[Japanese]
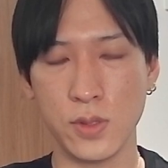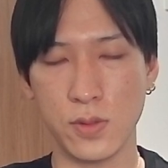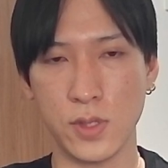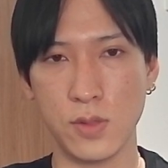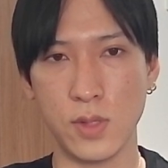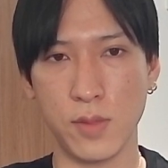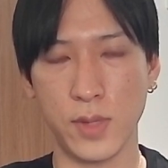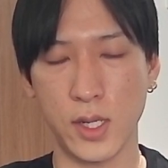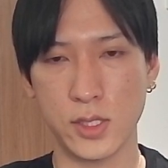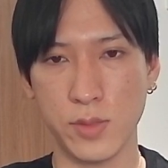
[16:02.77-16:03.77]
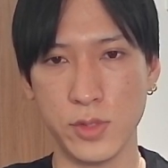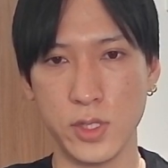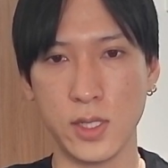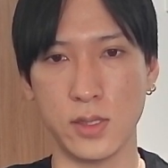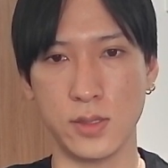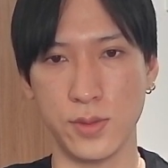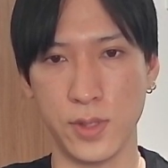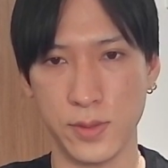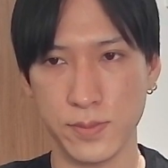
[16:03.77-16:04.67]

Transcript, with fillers: トレンドラインはまだ下向きなんですよね。